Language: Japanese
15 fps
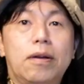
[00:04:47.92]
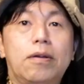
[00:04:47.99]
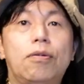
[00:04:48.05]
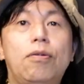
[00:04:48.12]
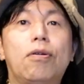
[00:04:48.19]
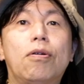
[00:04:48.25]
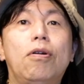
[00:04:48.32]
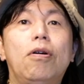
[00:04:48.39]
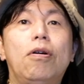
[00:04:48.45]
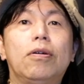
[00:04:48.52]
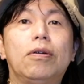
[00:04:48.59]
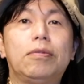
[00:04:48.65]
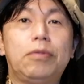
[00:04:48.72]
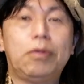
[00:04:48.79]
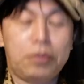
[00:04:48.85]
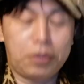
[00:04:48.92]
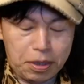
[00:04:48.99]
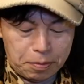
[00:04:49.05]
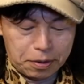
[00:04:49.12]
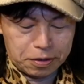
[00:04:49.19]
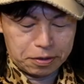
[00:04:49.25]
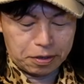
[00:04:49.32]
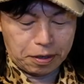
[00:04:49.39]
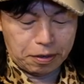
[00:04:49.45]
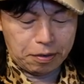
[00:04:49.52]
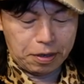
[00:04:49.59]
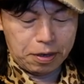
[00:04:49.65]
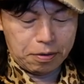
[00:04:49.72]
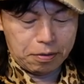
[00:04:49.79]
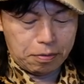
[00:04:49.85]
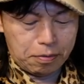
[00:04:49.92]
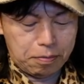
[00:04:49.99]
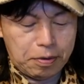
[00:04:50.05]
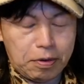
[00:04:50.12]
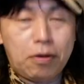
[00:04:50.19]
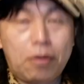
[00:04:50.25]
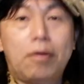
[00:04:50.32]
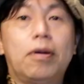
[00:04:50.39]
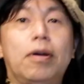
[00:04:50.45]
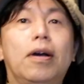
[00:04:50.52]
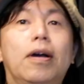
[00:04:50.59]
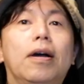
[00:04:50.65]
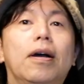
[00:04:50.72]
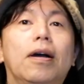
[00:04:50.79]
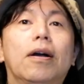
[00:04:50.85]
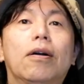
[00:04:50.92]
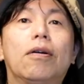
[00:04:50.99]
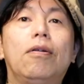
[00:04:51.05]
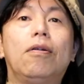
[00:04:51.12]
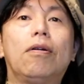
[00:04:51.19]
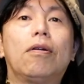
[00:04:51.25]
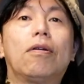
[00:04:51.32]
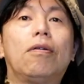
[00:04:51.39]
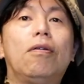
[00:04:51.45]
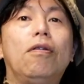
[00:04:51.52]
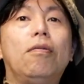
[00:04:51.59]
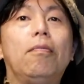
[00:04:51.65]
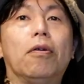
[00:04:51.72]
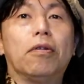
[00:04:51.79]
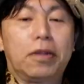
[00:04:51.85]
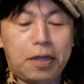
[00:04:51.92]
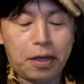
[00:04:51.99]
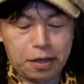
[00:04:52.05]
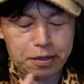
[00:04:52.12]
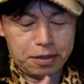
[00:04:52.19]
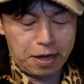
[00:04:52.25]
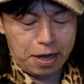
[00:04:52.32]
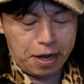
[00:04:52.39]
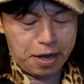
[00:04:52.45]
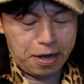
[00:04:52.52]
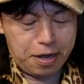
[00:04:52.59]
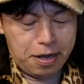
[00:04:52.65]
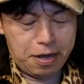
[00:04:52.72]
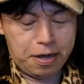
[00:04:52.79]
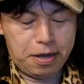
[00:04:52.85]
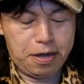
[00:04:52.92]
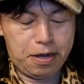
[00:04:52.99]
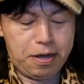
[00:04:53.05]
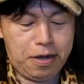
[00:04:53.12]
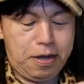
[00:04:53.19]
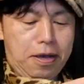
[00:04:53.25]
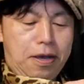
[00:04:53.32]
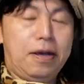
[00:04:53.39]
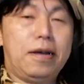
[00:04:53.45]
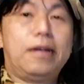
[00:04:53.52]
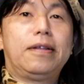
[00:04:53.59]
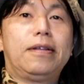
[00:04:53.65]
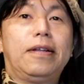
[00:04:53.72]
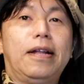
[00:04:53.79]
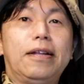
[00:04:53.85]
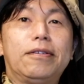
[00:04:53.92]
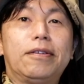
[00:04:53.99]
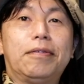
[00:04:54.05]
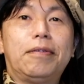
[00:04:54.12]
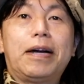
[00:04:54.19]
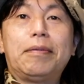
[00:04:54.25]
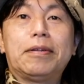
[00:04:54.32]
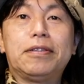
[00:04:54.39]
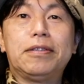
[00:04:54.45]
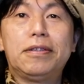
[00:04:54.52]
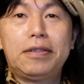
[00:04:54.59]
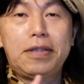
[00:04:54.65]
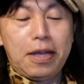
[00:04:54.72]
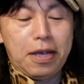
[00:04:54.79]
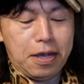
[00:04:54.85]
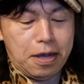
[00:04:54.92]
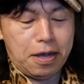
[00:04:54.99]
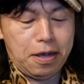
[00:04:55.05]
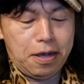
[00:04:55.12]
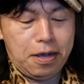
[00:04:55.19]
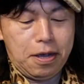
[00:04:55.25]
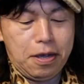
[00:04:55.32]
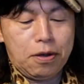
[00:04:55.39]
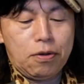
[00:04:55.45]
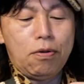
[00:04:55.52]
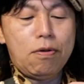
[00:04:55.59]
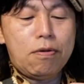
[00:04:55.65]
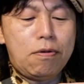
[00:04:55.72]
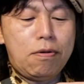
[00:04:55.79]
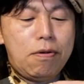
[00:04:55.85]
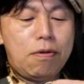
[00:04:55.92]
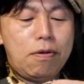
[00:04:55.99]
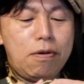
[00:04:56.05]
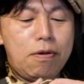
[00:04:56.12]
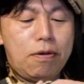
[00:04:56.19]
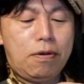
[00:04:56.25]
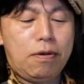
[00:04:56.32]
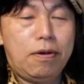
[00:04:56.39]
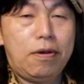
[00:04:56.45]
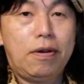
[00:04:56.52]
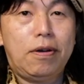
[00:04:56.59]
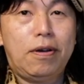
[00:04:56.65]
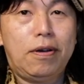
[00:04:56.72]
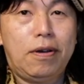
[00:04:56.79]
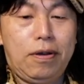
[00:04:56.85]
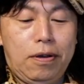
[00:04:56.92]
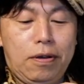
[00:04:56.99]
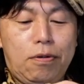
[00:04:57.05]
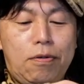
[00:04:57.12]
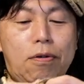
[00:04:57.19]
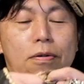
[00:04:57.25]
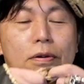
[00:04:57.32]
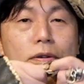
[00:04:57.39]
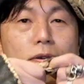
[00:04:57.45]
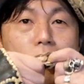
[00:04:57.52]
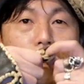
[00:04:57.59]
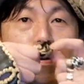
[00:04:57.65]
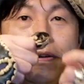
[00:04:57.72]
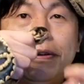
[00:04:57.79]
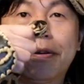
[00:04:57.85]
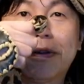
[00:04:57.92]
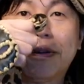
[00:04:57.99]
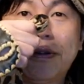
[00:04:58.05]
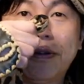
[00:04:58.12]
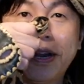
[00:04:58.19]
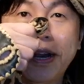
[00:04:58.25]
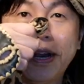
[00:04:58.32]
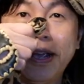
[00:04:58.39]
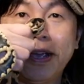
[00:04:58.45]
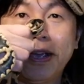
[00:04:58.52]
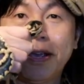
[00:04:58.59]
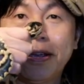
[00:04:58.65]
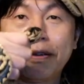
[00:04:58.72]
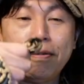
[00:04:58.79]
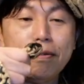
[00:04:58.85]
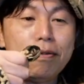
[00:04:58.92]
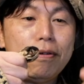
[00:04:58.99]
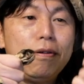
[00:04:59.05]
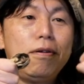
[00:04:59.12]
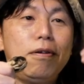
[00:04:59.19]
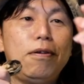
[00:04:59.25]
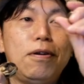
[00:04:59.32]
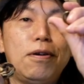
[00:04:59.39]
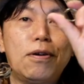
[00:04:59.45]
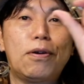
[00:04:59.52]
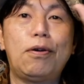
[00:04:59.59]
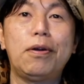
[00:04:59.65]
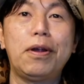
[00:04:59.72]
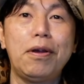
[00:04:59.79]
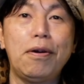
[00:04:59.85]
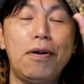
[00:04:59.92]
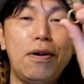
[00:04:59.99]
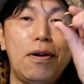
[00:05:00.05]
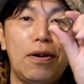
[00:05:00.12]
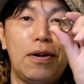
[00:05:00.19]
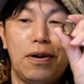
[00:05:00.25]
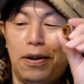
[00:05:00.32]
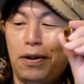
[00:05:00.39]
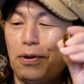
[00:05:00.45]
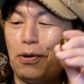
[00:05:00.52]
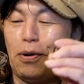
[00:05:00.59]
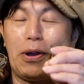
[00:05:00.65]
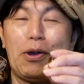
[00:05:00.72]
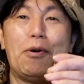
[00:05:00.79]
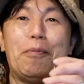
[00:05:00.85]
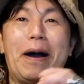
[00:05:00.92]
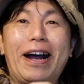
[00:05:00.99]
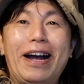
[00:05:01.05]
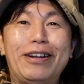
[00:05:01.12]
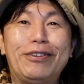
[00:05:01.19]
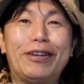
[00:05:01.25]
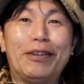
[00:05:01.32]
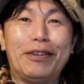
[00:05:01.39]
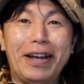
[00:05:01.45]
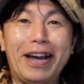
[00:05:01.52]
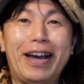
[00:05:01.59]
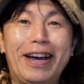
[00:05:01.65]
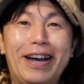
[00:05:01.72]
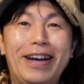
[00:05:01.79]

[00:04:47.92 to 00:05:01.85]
ここどっちでもいいですけどねここう持ってですねはいわかりますでここをここのこれねこここれをこれをばっかり言うけどね